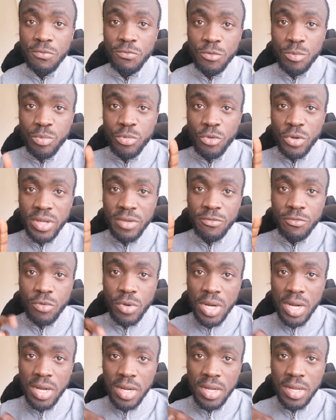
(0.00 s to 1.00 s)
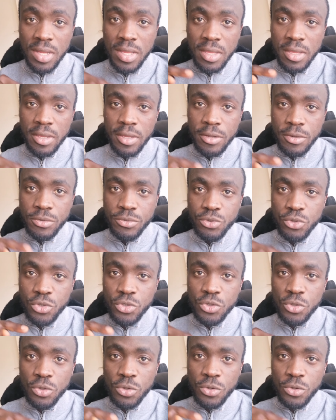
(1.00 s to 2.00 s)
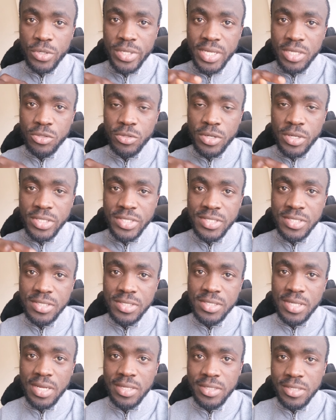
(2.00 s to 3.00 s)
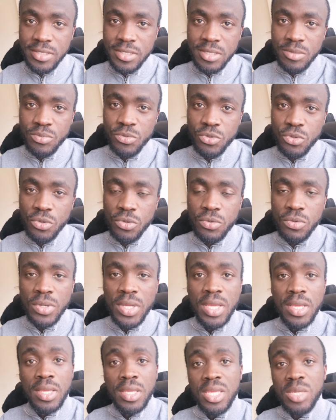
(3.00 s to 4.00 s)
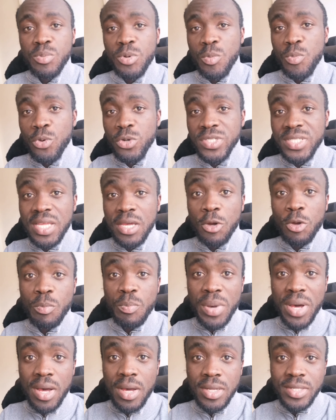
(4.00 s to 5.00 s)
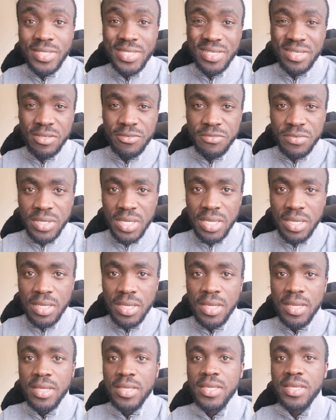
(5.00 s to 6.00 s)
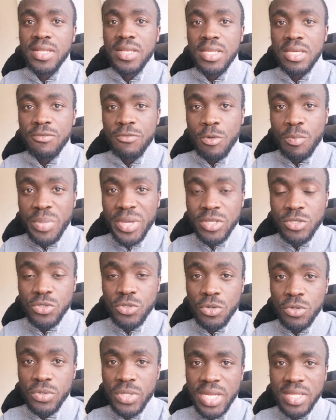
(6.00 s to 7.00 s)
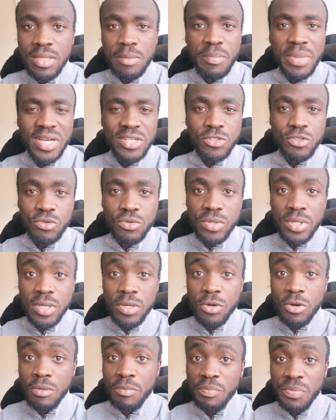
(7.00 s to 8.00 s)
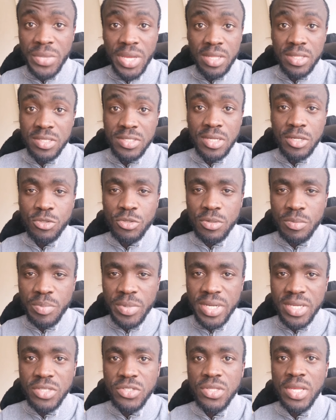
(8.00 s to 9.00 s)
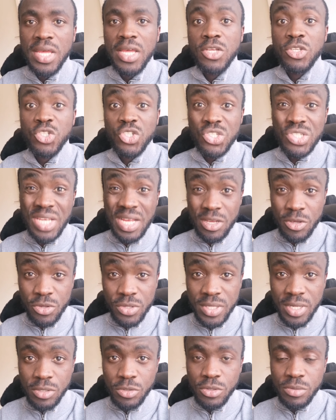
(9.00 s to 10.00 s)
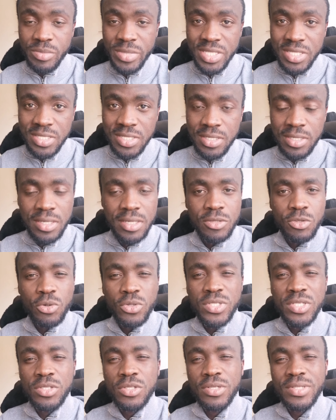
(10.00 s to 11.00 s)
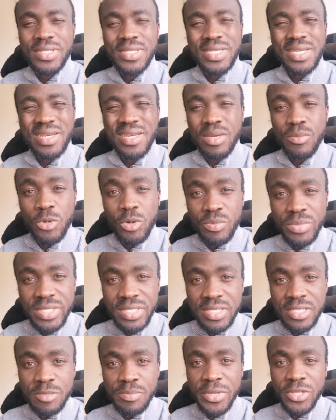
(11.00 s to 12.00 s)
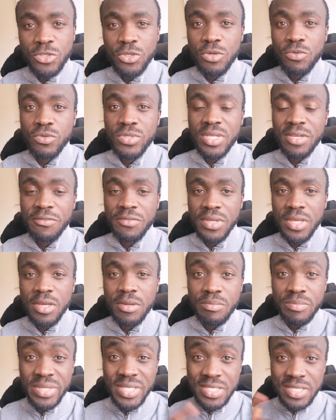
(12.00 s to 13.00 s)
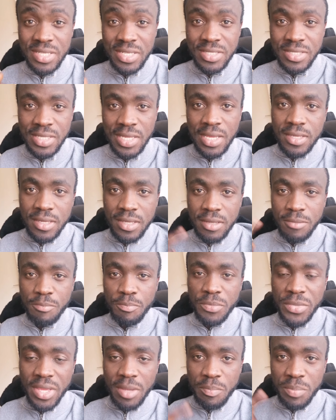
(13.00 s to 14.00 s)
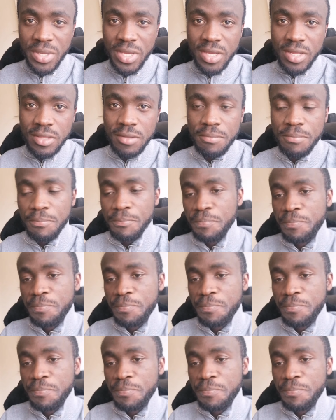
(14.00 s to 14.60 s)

Vous pourrez voir juste le lien de leur site en description. Ils proposent des repas très frais qui livrent aux personnes, à des particuliers comme à des entreprises, chaque temps de midi. Et donc, c'est un très bon business parce que vous avez un business qui est pérenne.